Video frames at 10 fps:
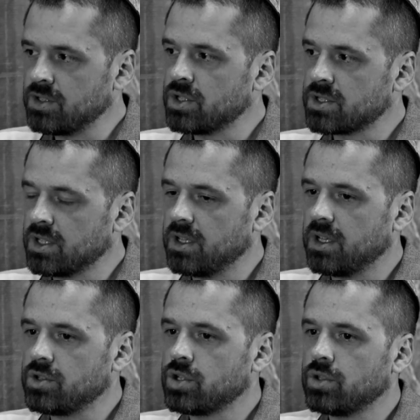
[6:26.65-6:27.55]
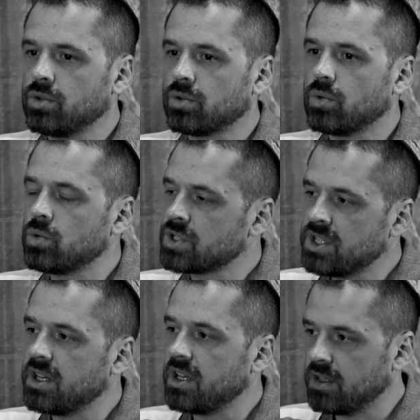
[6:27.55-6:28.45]
Фактически да. речь идет о
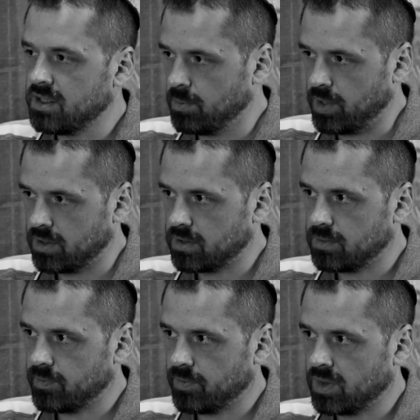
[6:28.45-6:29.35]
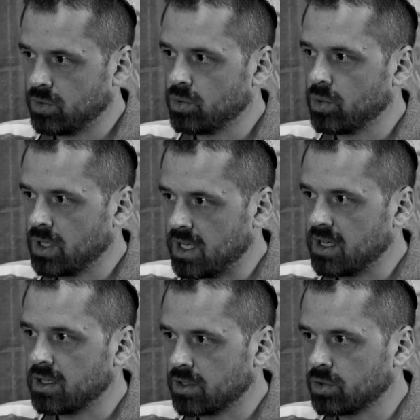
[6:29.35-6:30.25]
стереотипах то,
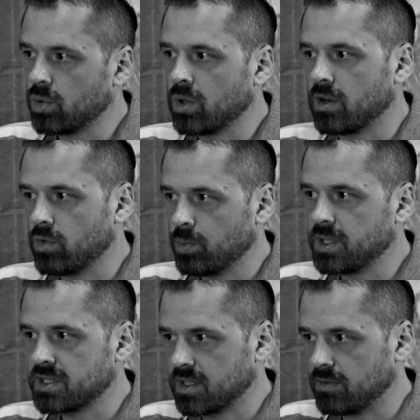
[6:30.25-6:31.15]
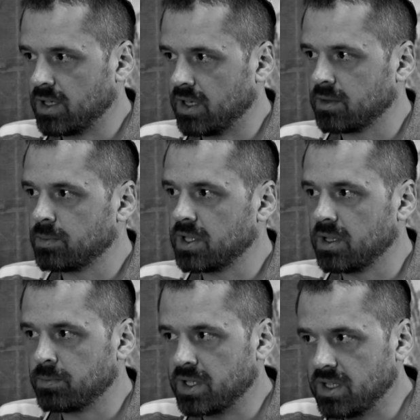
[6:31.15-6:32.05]
как кто кого представляет,
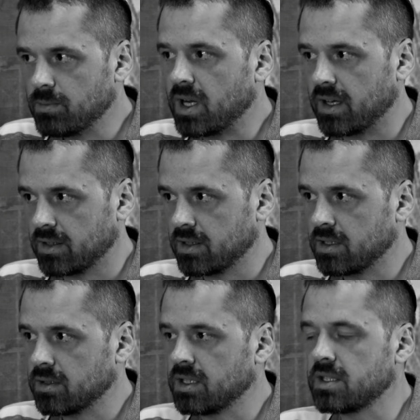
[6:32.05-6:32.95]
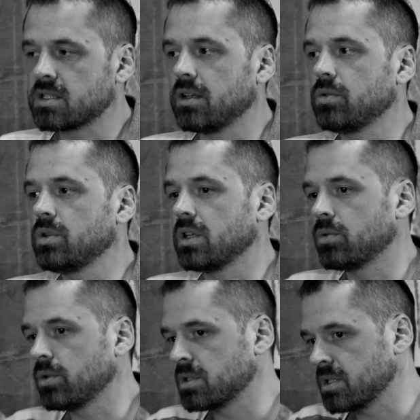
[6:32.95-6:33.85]
при, принимает. Да? Да. Если люди
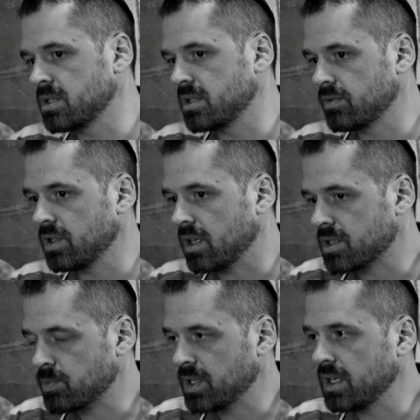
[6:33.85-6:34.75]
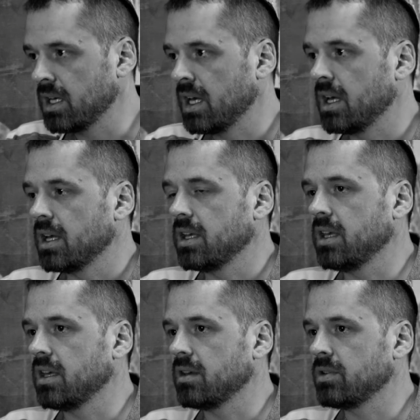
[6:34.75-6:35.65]
находятся здесь в диаспоре
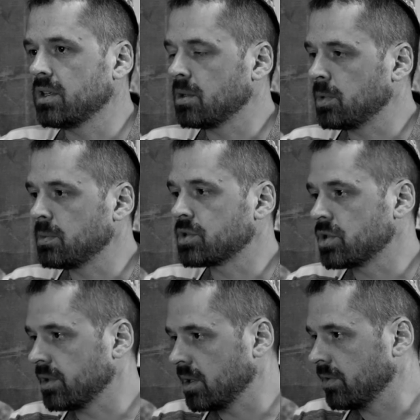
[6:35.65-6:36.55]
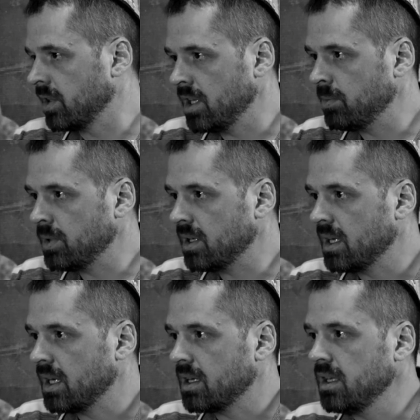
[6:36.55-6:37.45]
и видят, например, человека в Кипе,
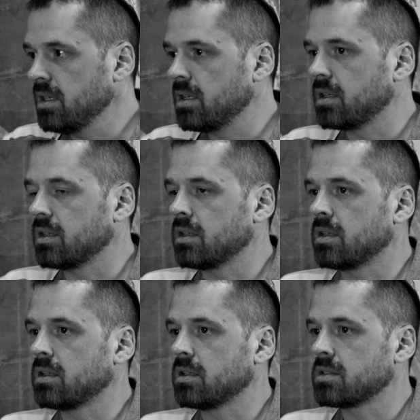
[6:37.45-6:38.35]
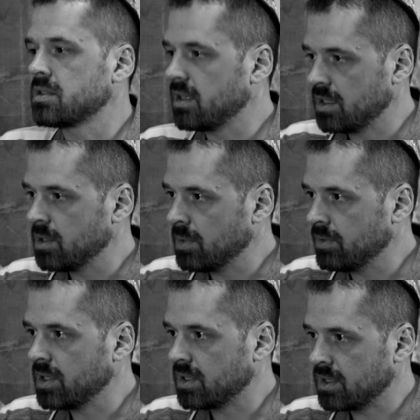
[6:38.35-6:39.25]
их э, стереотип
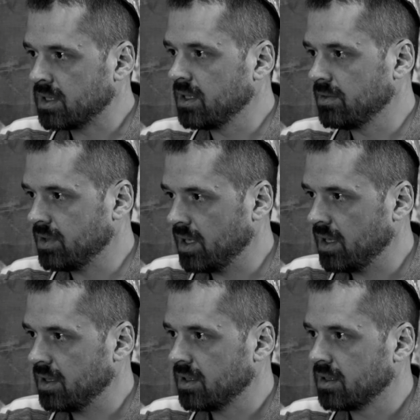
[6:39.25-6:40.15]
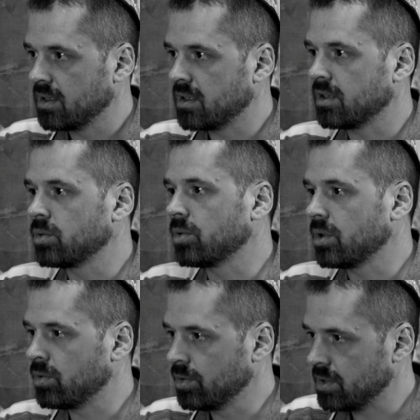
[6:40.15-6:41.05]
говорит, это еврей,
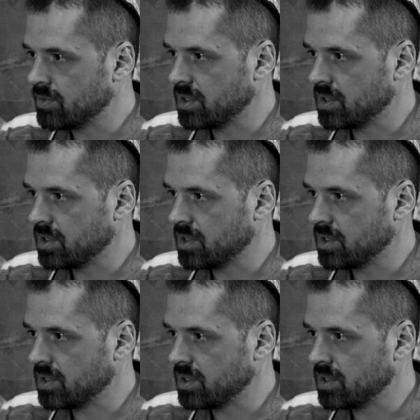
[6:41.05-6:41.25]
который ходит в